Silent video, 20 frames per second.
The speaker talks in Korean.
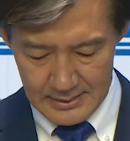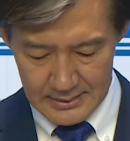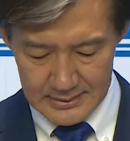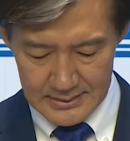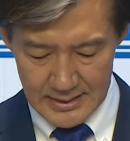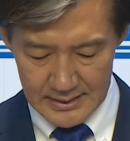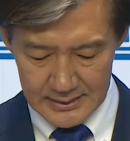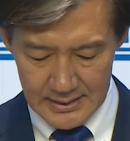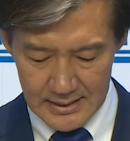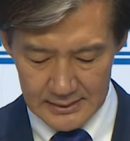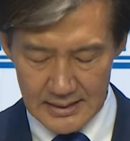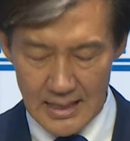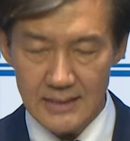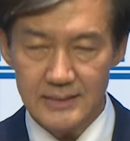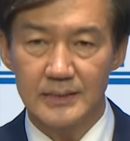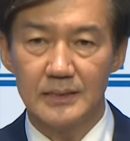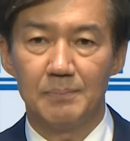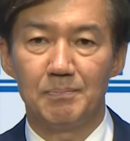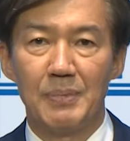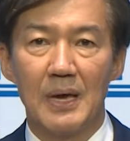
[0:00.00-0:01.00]
제가
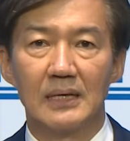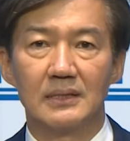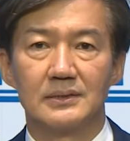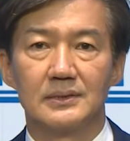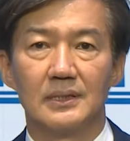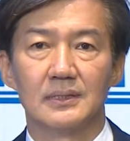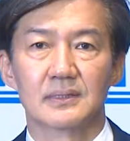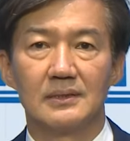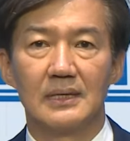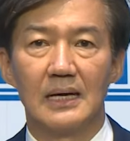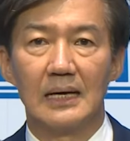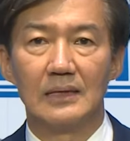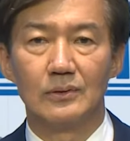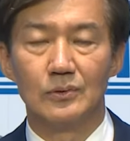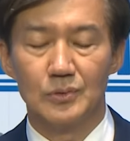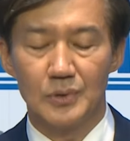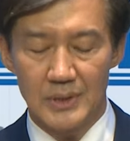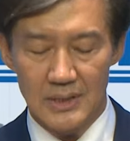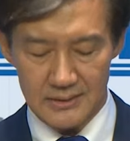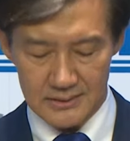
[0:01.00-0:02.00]
다시 백척
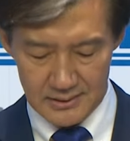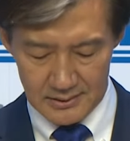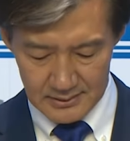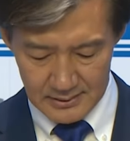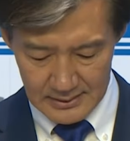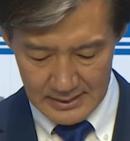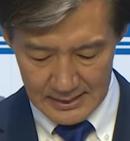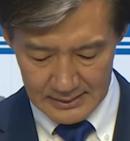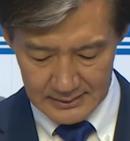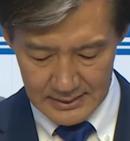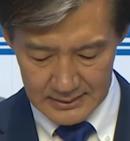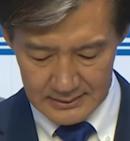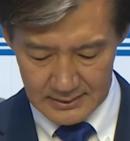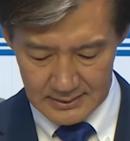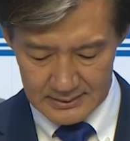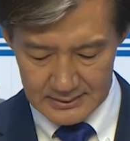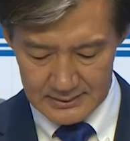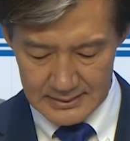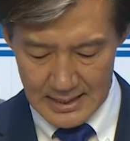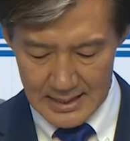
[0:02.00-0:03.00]
간두에 서려 한다는
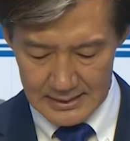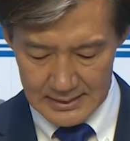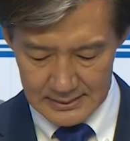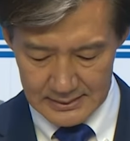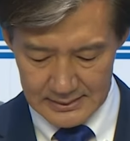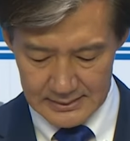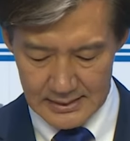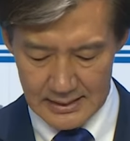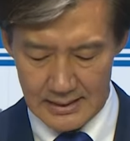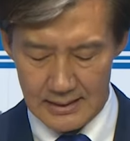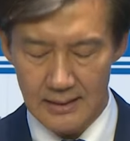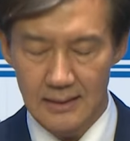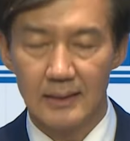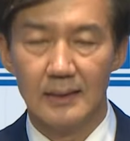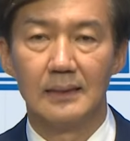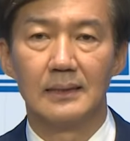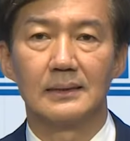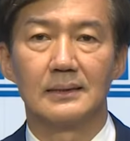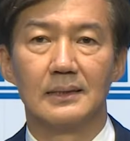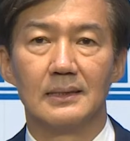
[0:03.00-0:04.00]
것을 알았기에
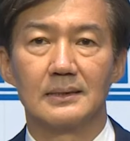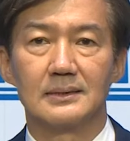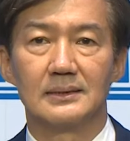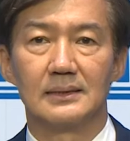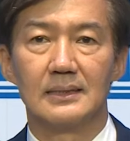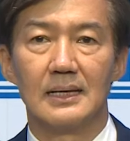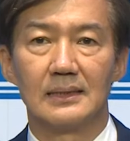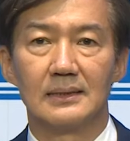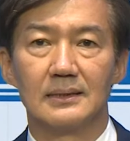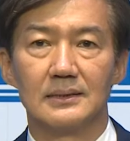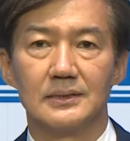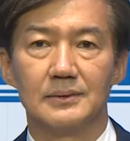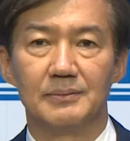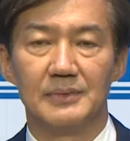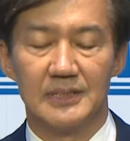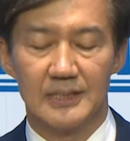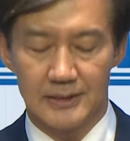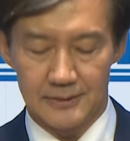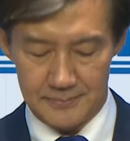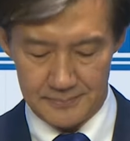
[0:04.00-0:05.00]
걱정한
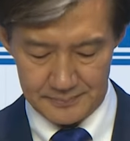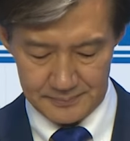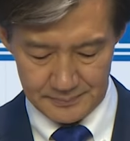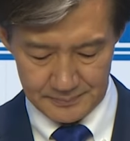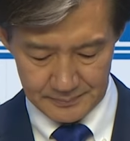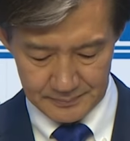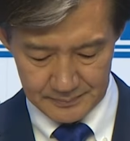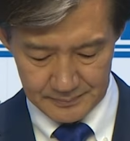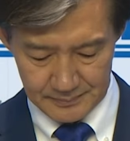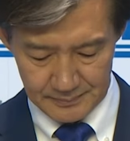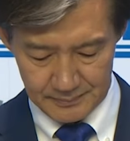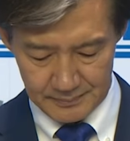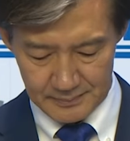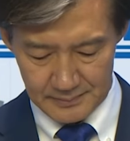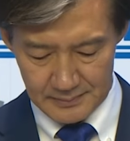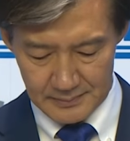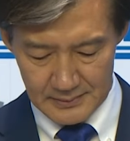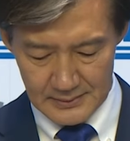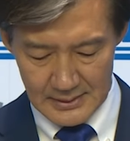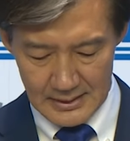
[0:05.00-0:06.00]
것입니다.
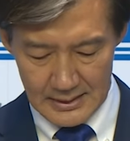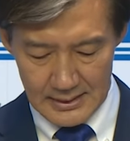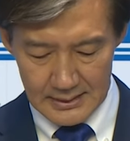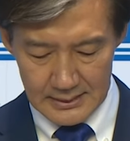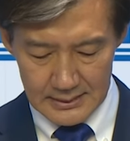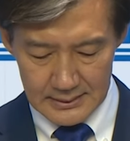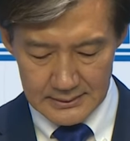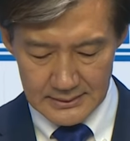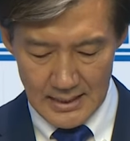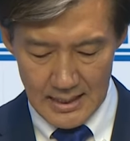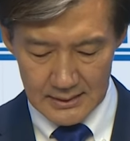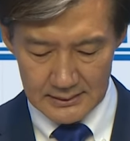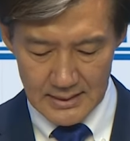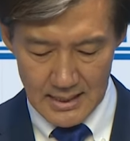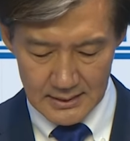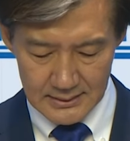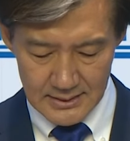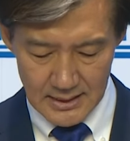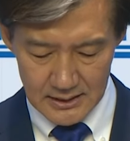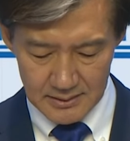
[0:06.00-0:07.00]

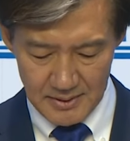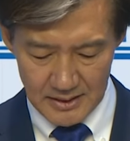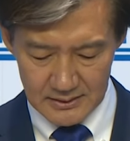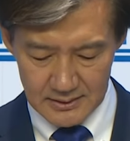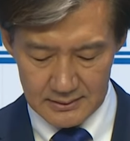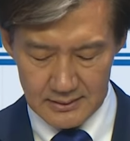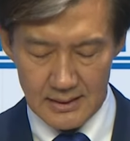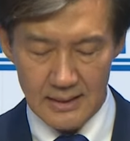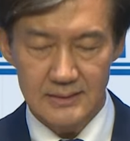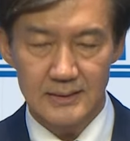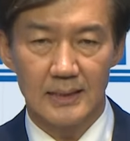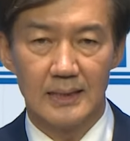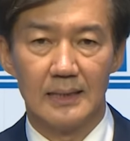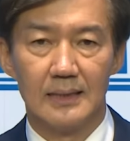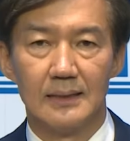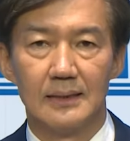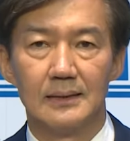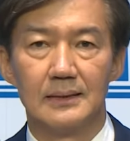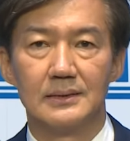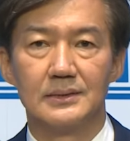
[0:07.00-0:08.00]
창당 작업에 들어가자
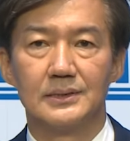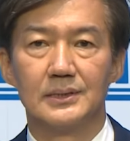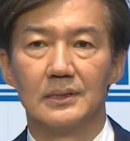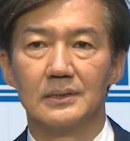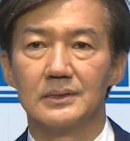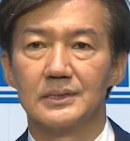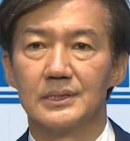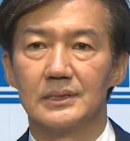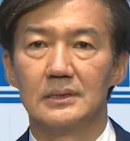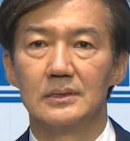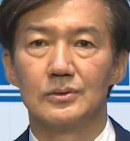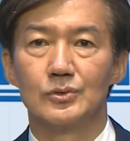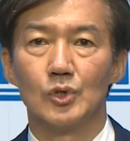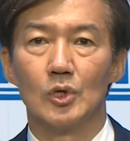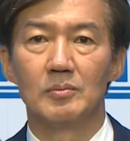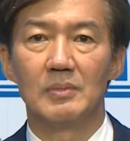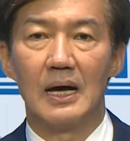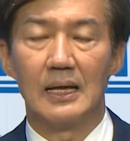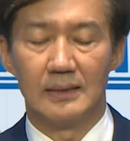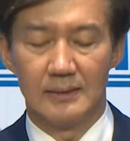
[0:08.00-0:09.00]
정치를
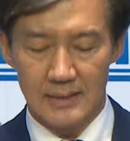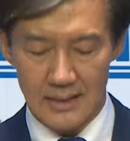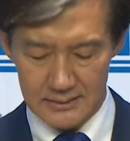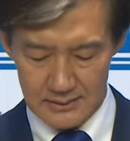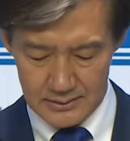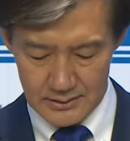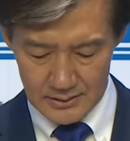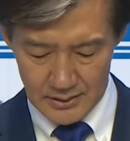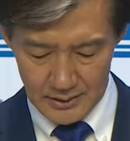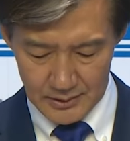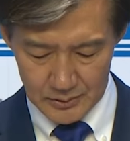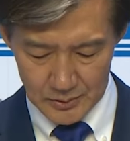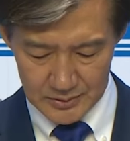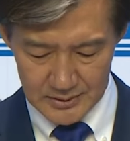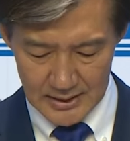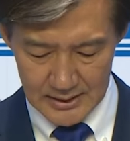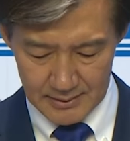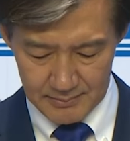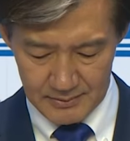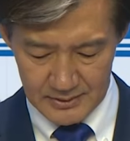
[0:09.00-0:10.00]
좀 안다는 여의도
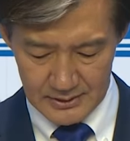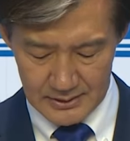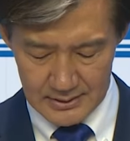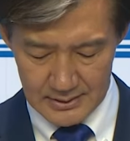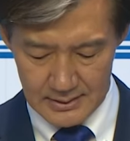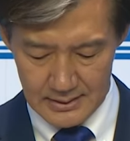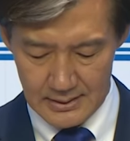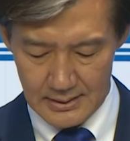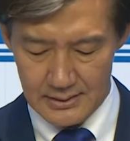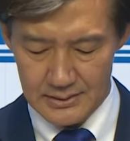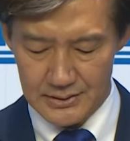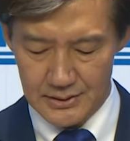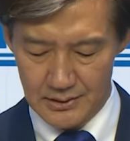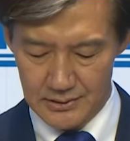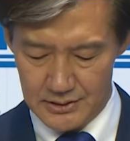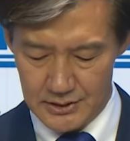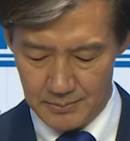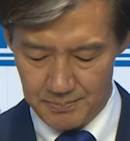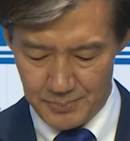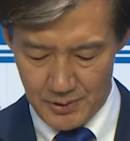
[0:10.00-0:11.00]
사람들,
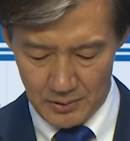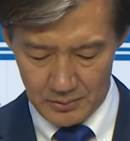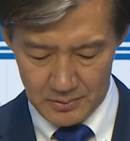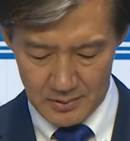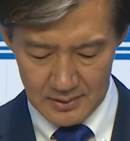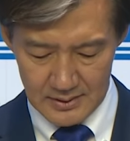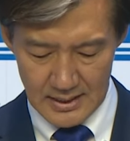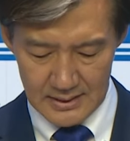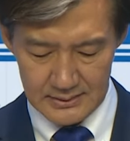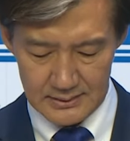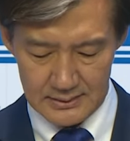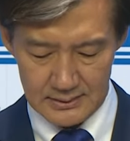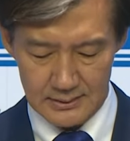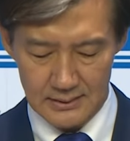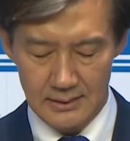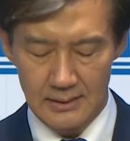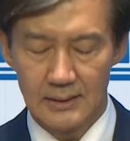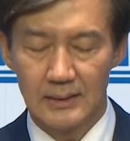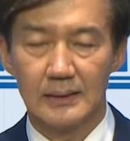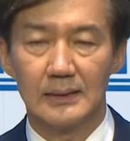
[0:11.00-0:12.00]
정치 평론가들,
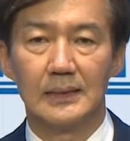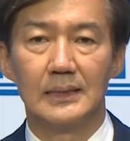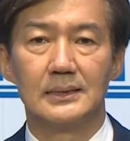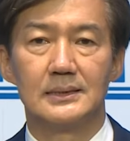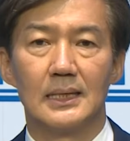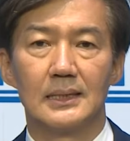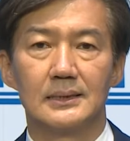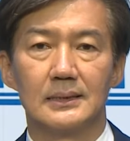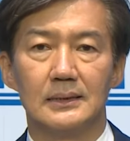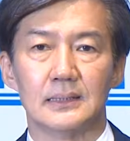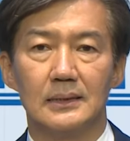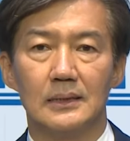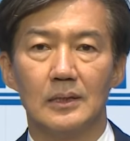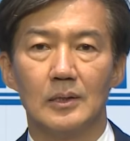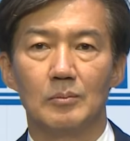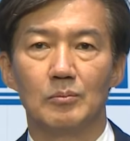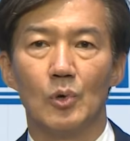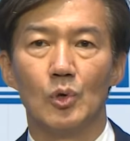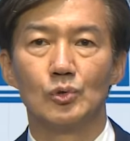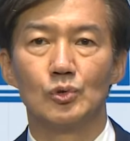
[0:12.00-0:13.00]
기자들,
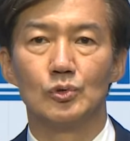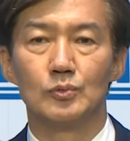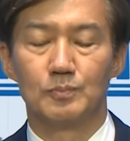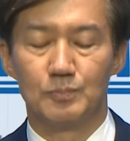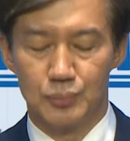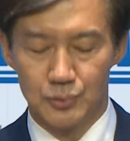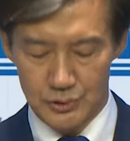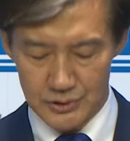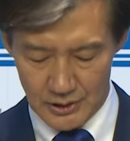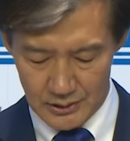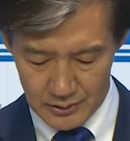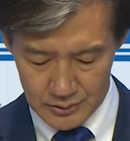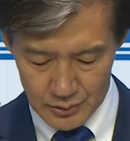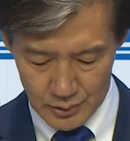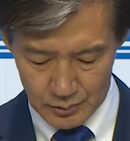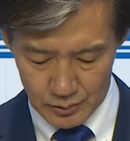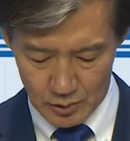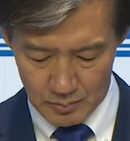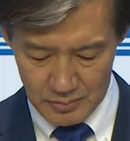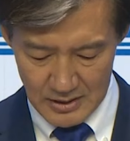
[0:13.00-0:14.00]
모두
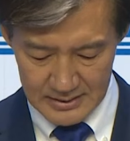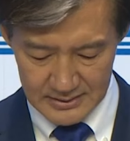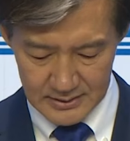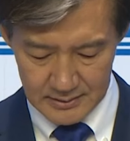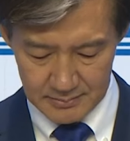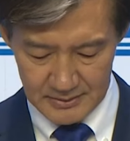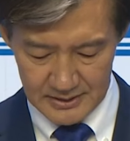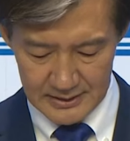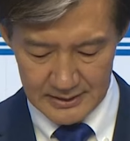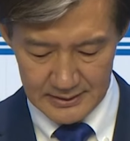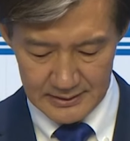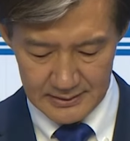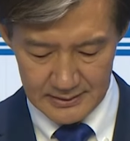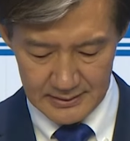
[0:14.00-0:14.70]
부정적으로 봤습니다.